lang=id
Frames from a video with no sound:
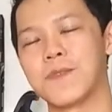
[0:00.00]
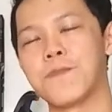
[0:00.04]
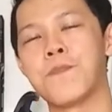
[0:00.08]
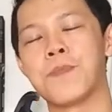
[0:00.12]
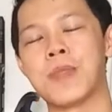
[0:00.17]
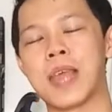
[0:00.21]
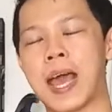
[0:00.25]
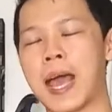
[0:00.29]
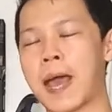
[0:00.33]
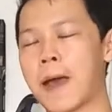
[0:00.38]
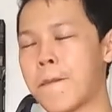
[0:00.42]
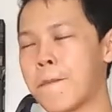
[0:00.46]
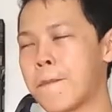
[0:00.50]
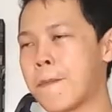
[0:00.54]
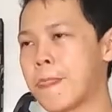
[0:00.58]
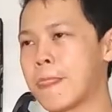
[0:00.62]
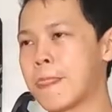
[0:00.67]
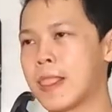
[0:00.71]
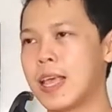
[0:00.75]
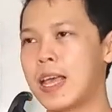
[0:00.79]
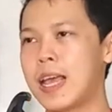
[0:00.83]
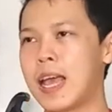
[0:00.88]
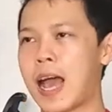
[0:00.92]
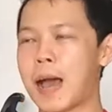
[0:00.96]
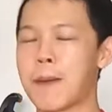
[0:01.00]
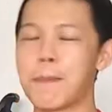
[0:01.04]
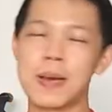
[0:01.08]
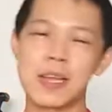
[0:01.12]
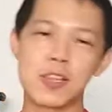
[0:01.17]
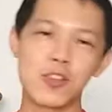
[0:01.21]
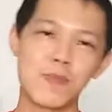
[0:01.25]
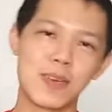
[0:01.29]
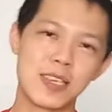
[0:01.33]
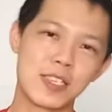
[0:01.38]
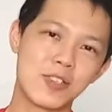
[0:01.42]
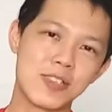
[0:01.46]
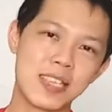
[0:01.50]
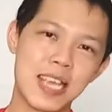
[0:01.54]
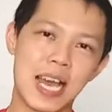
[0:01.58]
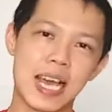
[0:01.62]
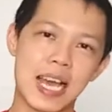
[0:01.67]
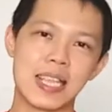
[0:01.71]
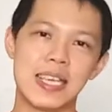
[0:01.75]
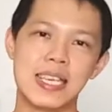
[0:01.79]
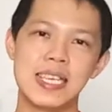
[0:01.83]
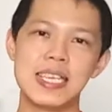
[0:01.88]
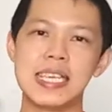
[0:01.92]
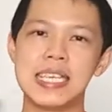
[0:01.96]
Nah, apa itu
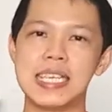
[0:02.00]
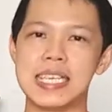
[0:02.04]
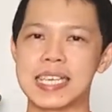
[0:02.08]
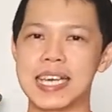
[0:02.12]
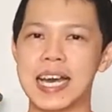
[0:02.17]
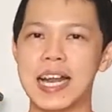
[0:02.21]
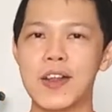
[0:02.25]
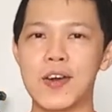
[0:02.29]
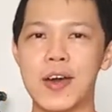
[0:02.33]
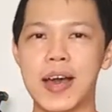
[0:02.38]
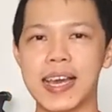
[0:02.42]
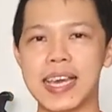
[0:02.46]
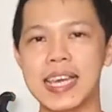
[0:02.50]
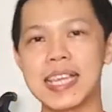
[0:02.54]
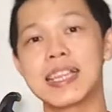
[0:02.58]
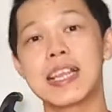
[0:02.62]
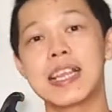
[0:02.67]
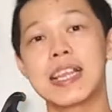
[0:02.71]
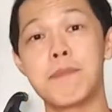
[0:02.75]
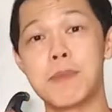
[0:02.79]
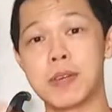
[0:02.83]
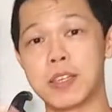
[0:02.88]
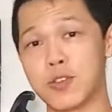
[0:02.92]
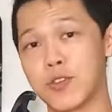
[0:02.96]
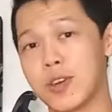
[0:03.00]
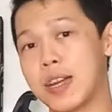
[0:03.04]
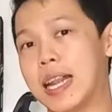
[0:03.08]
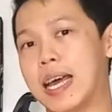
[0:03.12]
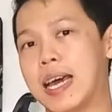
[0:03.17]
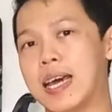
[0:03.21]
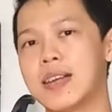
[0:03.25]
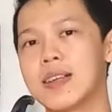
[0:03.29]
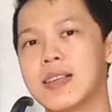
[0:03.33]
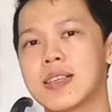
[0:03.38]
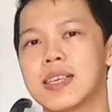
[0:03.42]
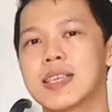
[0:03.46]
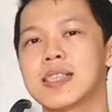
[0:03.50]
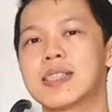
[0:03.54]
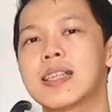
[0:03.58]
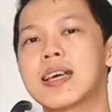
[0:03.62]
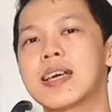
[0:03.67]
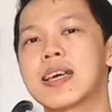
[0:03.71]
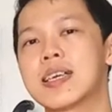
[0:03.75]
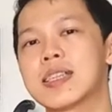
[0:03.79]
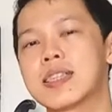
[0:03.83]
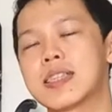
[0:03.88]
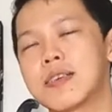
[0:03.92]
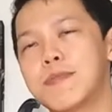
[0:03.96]
maksudnya? Jadi gini, kalau kita berjualan,
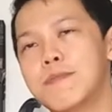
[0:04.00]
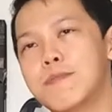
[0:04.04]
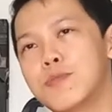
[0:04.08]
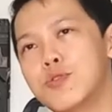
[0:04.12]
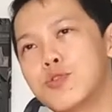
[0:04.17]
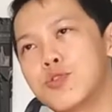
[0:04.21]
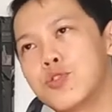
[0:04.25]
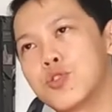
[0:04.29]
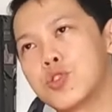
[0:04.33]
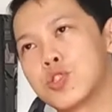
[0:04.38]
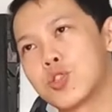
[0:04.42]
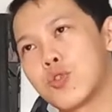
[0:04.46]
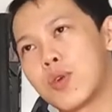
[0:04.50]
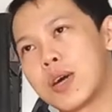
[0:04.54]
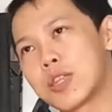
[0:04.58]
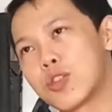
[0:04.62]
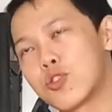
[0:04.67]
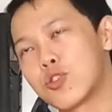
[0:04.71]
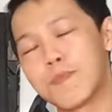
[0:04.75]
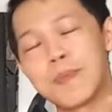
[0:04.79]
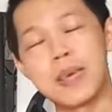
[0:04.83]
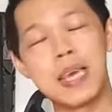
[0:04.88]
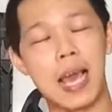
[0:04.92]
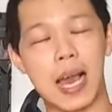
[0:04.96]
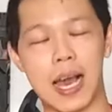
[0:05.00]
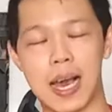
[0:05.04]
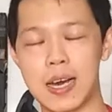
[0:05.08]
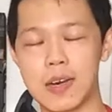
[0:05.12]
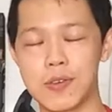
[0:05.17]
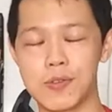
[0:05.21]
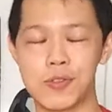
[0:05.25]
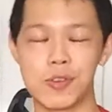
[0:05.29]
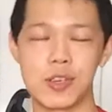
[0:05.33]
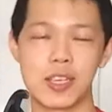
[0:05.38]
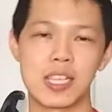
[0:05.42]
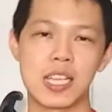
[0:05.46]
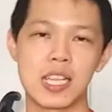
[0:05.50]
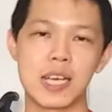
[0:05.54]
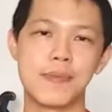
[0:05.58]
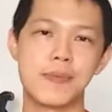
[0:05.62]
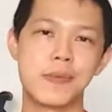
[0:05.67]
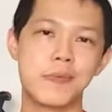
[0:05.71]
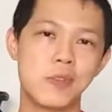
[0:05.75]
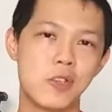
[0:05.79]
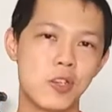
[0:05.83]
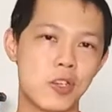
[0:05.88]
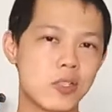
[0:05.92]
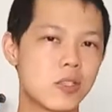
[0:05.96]
kita ketemu suatu pihak untuk kita
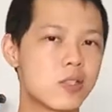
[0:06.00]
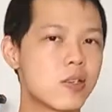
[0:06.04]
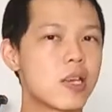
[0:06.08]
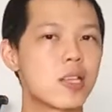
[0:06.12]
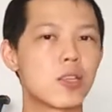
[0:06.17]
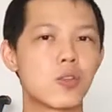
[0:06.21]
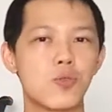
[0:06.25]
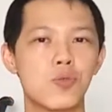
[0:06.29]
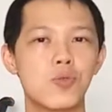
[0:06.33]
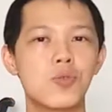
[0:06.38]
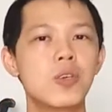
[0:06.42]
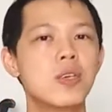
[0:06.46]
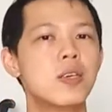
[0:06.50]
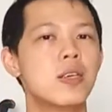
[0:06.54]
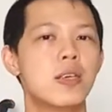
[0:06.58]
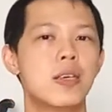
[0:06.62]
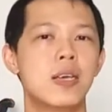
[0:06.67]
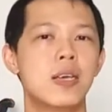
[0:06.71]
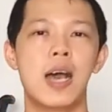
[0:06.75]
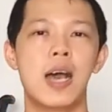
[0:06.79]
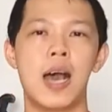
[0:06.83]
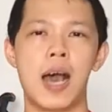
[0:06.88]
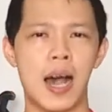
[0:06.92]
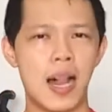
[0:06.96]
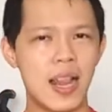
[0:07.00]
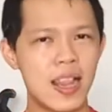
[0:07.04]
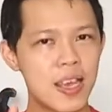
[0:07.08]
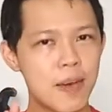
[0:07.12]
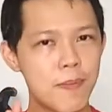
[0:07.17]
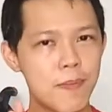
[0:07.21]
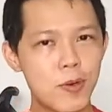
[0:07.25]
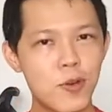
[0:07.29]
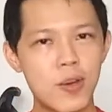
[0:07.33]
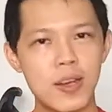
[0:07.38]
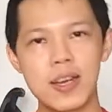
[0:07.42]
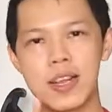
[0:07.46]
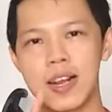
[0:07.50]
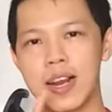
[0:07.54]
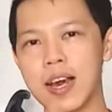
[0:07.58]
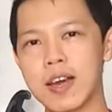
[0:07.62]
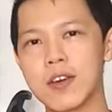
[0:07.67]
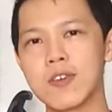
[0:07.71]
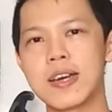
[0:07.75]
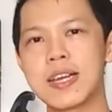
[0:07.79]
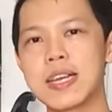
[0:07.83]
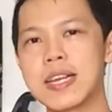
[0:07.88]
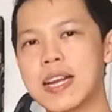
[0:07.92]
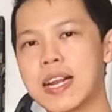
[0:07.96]
menjual sesuatu, hal yang perlu Anda
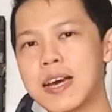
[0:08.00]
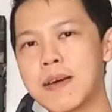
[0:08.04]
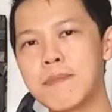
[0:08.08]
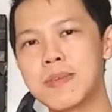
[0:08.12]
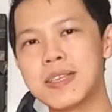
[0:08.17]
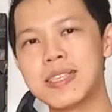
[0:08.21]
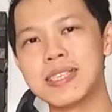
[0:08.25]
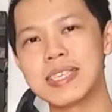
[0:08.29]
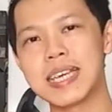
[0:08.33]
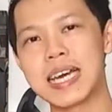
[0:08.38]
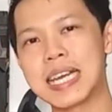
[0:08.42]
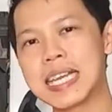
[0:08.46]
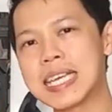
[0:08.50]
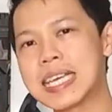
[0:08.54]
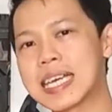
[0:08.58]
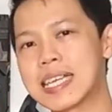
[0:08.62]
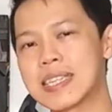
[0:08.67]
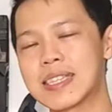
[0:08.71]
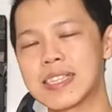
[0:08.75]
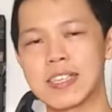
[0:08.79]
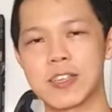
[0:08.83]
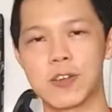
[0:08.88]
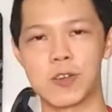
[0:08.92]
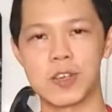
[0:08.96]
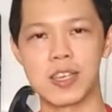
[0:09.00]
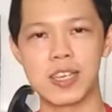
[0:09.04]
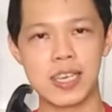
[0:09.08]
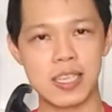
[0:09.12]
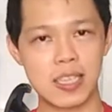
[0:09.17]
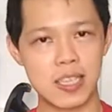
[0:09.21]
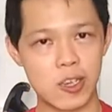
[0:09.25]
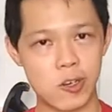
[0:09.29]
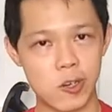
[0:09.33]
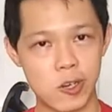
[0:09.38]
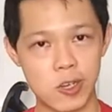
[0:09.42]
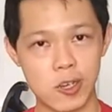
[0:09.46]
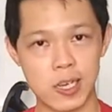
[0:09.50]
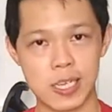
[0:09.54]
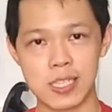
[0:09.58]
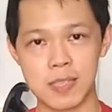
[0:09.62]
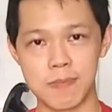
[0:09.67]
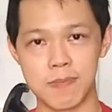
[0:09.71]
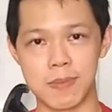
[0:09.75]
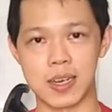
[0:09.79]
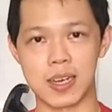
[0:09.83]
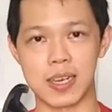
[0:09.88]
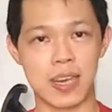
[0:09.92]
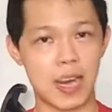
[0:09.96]
lakukan adalah mencari kategori-kategori
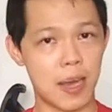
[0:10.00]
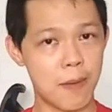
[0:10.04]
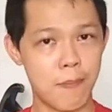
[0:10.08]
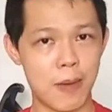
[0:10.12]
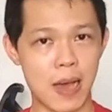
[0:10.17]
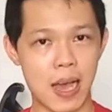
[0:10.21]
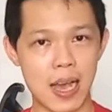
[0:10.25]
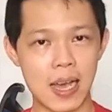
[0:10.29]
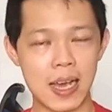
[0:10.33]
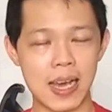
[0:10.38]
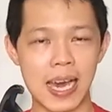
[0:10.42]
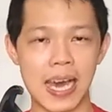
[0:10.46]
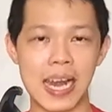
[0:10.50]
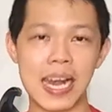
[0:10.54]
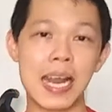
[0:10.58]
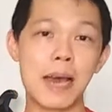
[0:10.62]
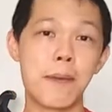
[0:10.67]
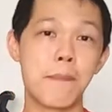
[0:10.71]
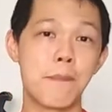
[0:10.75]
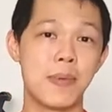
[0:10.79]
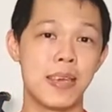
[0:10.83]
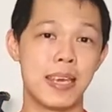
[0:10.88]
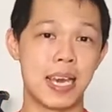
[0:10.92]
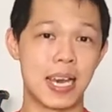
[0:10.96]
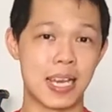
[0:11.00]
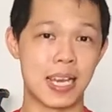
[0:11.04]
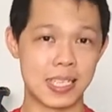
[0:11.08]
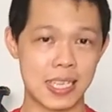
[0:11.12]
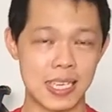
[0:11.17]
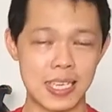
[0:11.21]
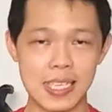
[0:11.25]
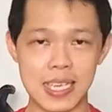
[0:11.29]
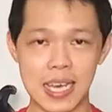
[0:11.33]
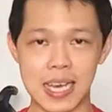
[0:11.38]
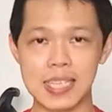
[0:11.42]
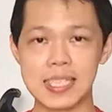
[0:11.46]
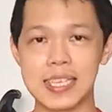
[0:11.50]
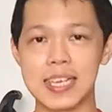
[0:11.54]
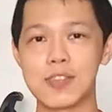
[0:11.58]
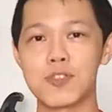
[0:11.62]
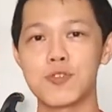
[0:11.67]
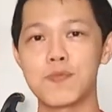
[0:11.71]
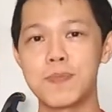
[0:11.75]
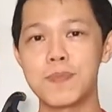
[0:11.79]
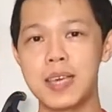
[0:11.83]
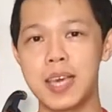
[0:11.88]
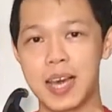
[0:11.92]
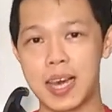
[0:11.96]
customer. Kenapa? Karena biasanya
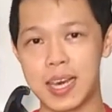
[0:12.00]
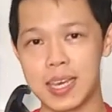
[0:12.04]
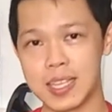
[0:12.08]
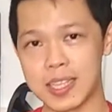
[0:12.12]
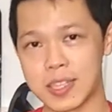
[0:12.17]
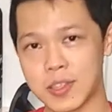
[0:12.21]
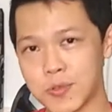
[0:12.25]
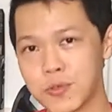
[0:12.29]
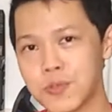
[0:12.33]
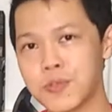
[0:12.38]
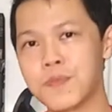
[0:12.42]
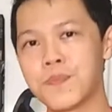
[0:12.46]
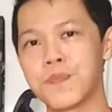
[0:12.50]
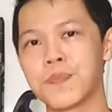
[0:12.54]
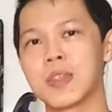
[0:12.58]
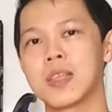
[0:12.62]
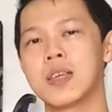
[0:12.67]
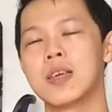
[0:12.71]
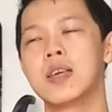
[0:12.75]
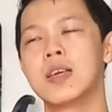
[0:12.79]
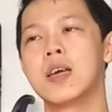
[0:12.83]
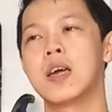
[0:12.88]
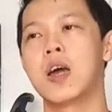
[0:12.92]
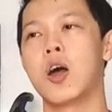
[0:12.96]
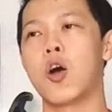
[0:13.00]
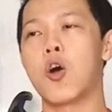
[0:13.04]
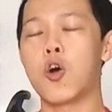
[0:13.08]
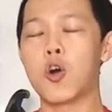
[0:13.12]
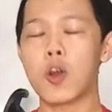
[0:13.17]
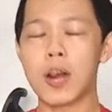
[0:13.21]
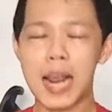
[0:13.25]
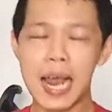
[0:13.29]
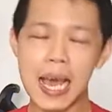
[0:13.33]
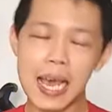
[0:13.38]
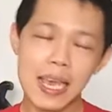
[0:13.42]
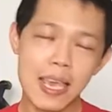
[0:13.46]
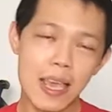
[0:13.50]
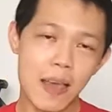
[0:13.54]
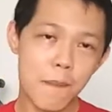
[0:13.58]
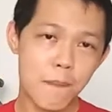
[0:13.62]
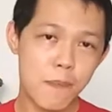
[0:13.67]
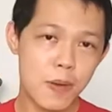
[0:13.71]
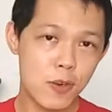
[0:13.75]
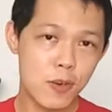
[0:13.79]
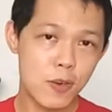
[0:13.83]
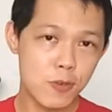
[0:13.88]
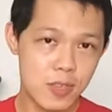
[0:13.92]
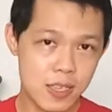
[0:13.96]
satu pihak itu orang yang
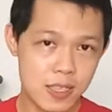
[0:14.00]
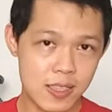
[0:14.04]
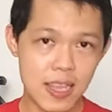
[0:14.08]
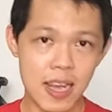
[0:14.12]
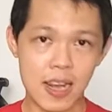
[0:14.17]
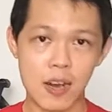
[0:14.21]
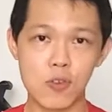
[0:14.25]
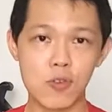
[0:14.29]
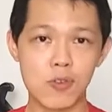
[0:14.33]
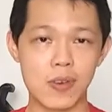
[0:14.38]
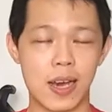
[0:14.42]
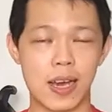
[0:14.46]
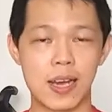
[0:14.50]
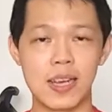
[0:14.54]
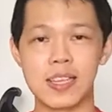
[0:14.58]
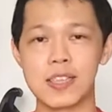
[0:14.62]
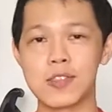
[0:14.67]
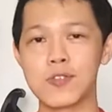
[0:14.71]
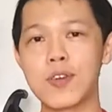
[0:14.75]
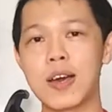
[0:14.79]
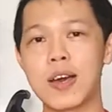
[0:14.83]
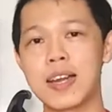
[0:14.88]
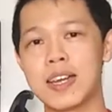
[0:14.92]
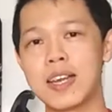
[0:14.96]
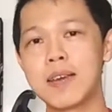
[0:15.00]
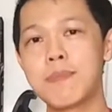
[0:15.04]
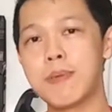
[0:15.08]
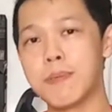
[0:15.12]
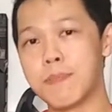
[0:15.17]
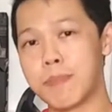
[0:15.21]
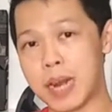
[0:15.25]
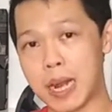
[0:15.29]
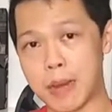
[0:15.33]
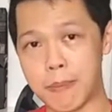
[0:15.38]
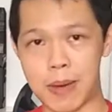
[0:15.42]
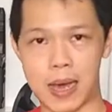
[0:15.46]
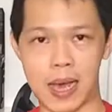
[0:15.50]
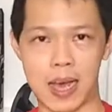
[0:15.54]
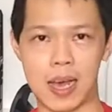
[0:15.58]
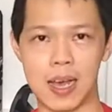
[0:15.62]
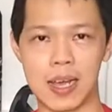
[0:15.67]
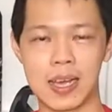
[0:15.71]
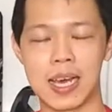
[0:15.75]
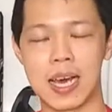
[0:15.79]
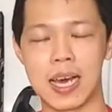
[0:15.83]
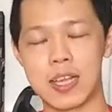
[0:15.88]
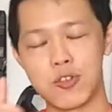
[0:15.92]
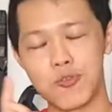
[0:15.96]
perlu ditaklukkan itu ada beberapa,
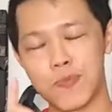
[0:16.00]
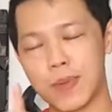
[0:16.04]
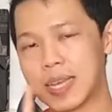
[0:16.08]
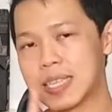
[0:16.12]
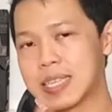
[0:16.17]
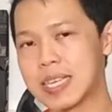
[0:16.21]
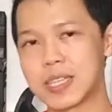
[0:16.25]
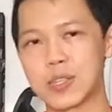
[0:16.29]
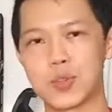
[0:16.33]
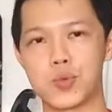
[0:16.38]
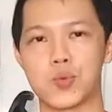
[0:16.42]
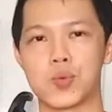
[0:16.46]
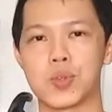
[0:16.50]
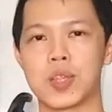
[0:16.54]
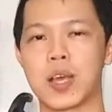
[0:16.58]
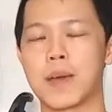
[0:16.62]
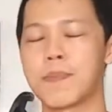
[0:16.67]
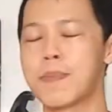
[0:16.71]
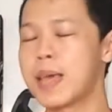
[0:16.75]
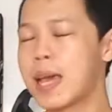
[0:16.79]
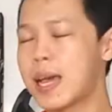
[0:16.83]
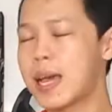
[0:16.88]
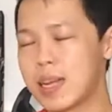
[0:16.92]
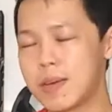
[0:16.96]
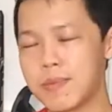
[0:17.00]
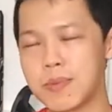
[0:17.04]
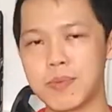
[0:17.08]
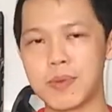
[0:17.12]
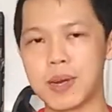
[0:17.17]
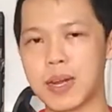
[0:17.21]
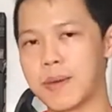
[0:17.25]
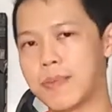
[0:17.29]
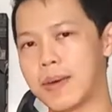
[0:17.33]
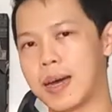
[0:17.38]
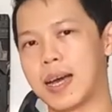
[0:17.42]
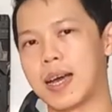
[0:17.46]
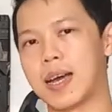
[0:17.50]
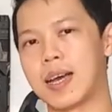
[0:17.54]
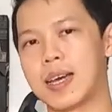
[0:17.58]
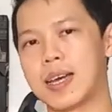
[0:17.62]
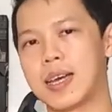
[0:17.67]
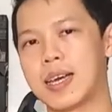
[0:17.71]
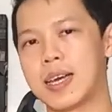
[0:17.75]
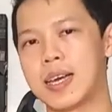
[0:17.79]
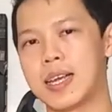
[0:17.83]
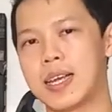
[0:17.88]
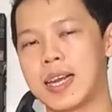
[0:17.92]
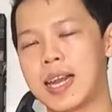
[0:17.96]
nggak cuma satu, tapi ada beberapa.
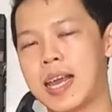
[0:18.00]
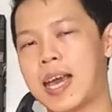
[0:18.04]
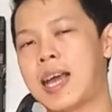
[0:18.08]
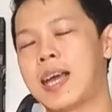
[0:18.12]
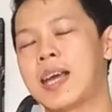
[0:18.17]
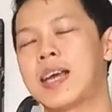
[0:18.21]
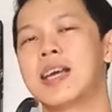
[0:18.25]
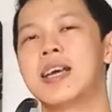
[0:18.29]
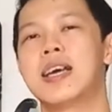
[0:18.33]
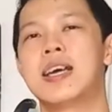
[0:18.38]
Nah,